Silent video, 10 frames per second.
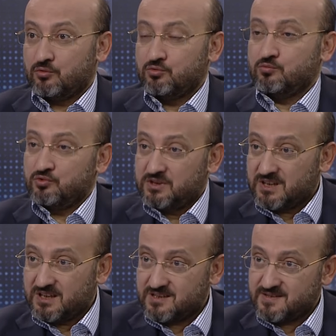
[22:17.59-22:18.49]
Onun bu
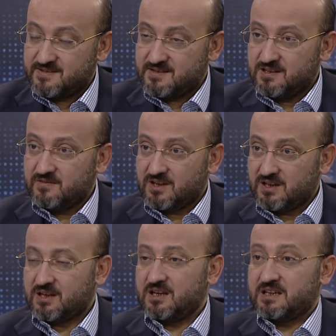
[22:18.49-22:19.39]
dirayetsizliği ve
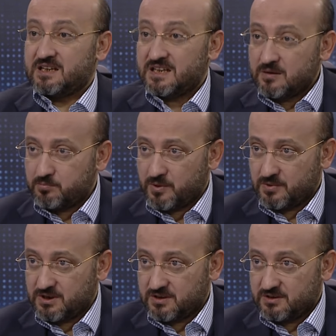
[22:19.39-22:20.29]
gerekenleri
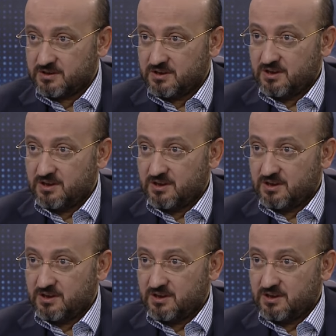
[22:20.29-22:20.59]
yapmamaları.